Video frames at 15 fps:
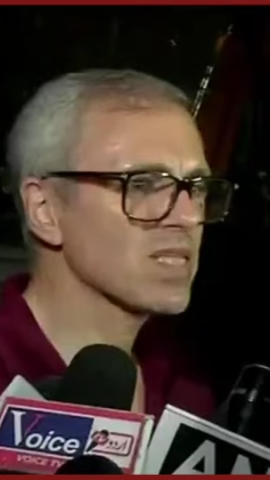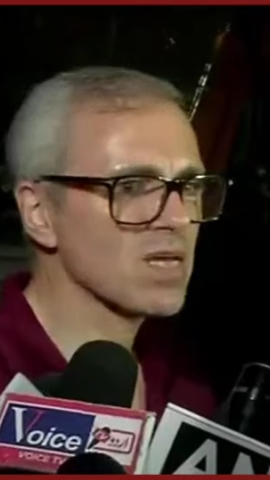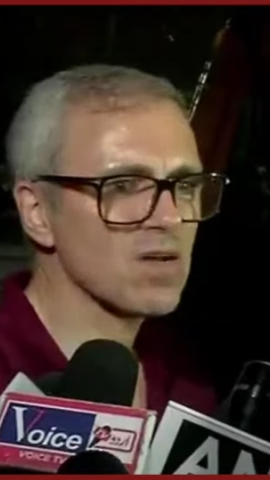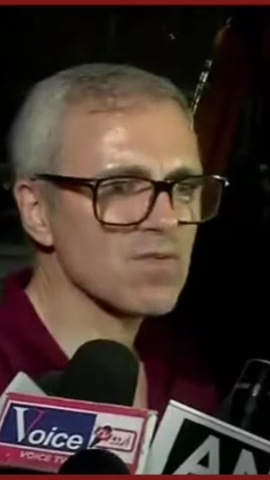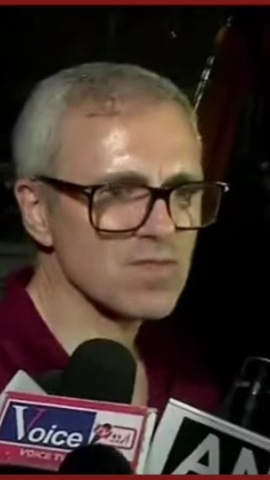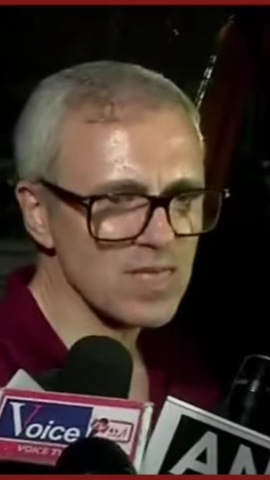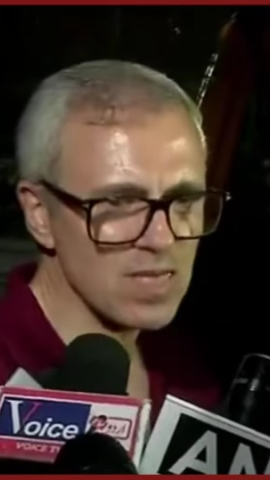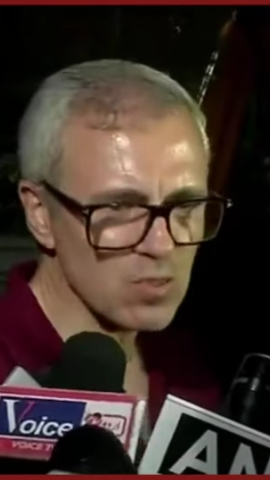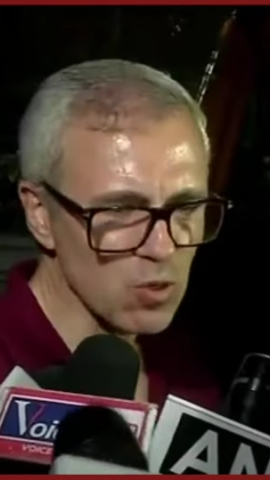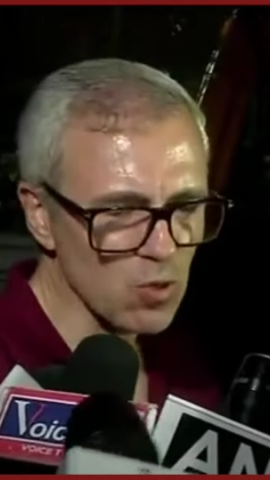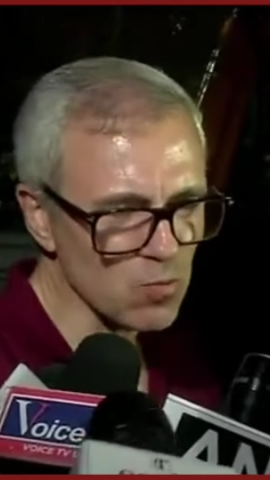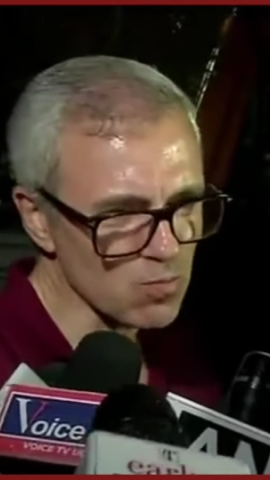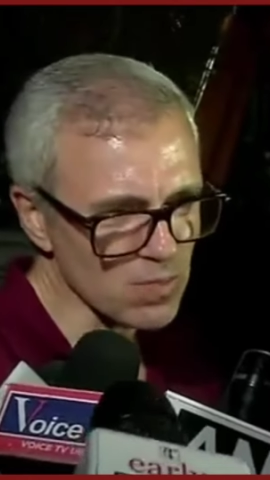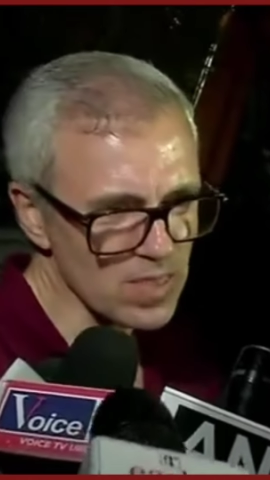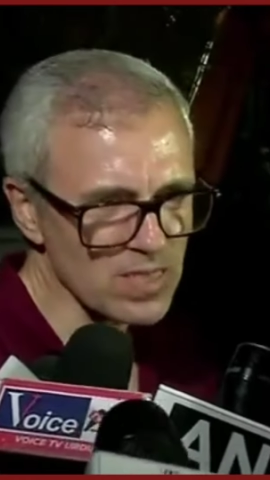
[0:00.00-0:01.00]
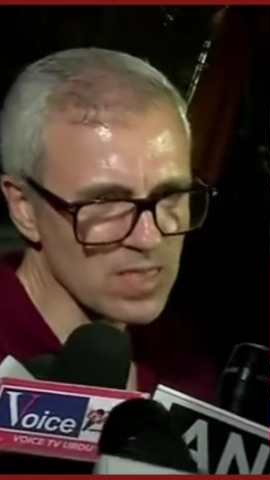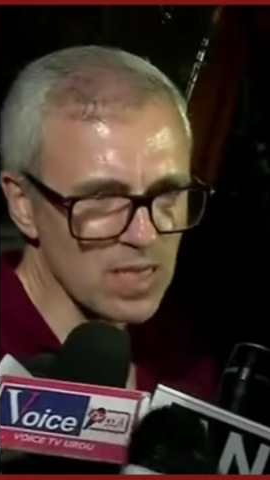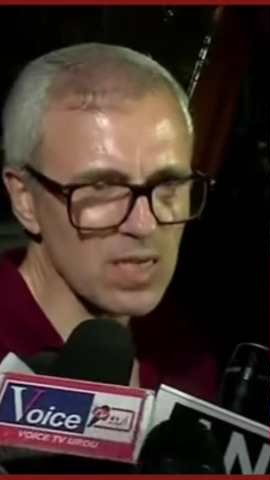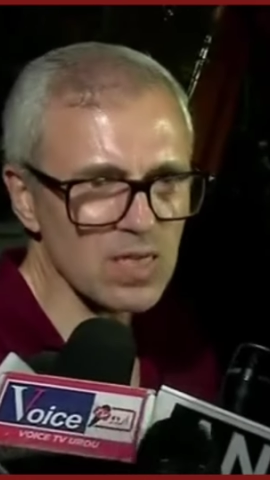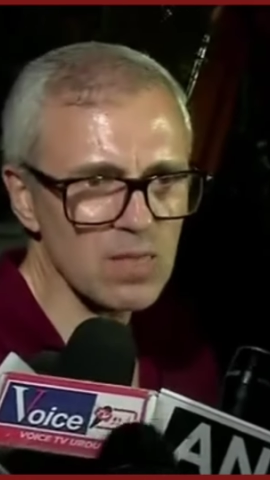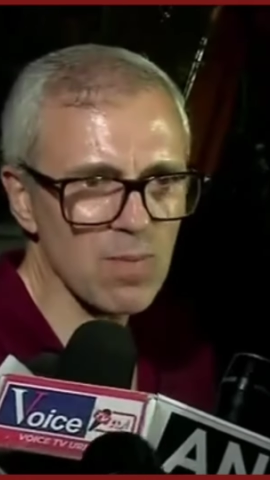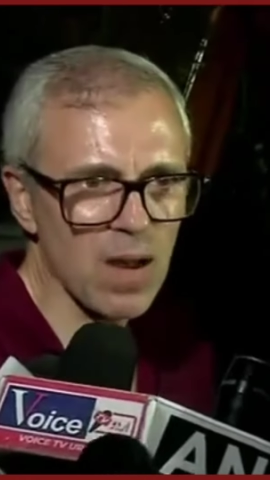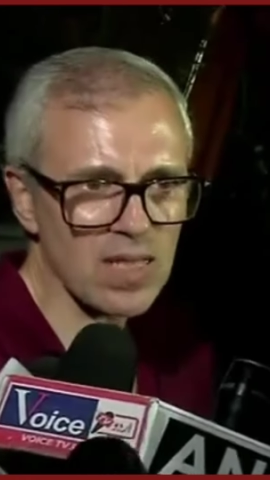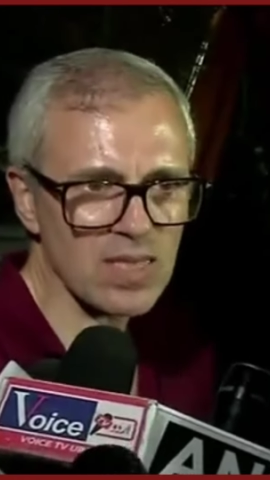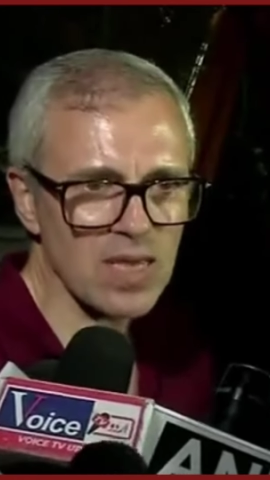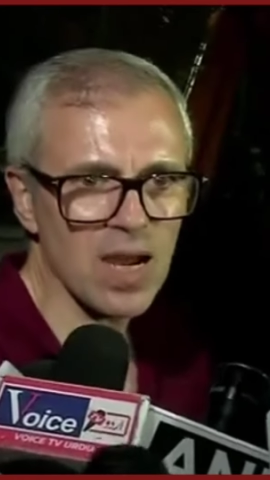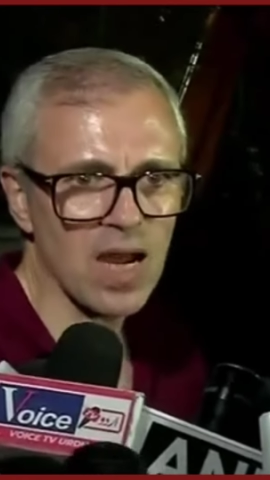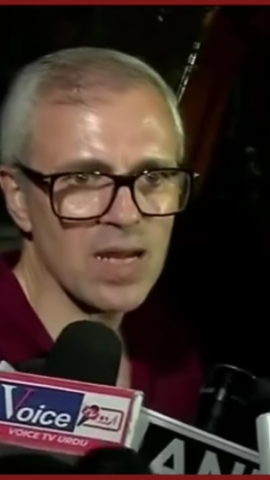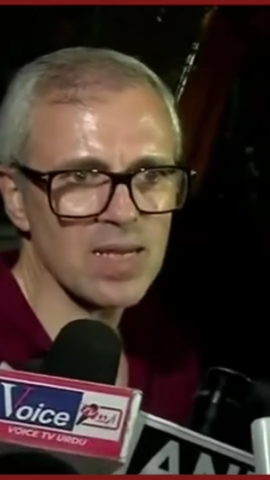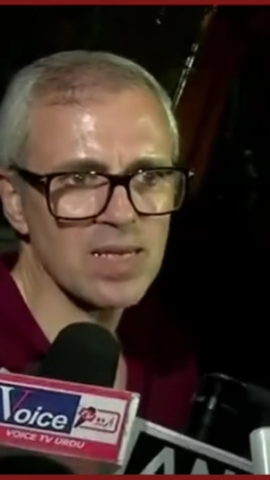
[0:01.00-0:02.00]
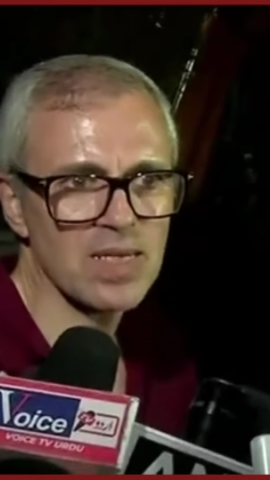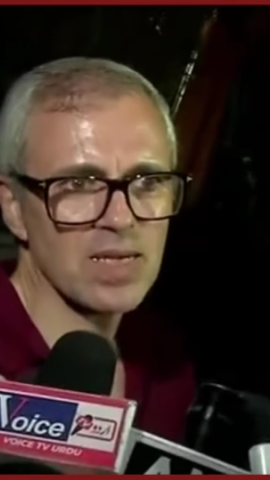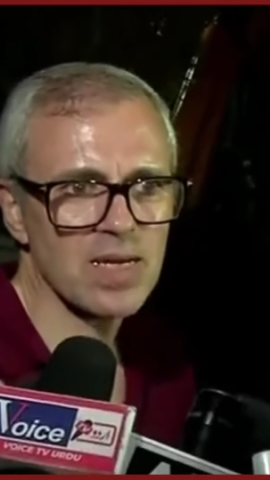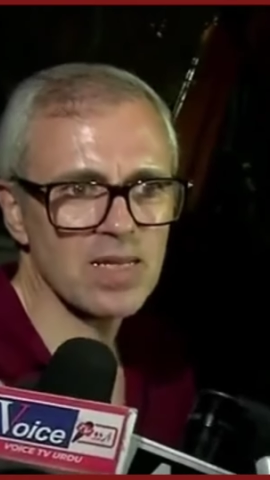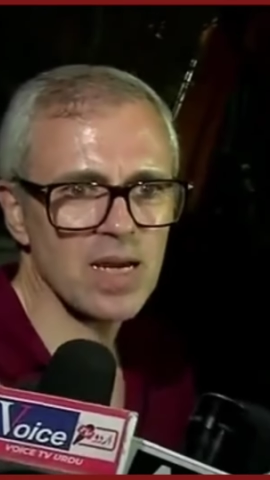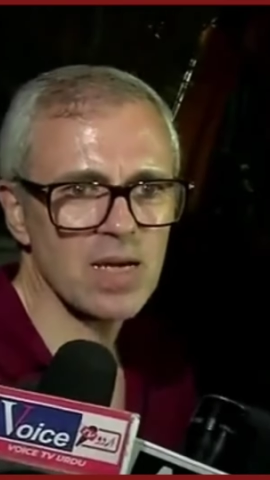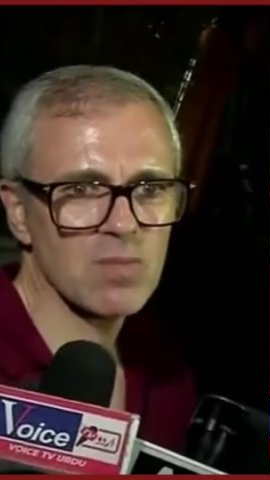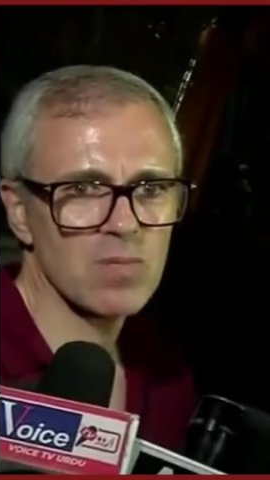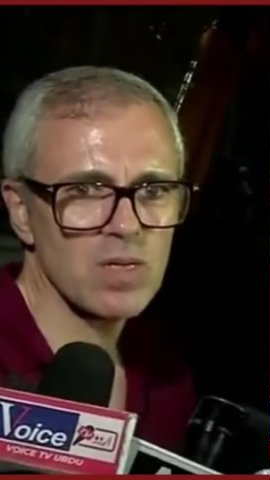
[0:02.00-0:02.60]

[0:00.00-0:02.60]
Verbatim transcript: तरफ से तो इस तरह की बातें आ नहीं है ना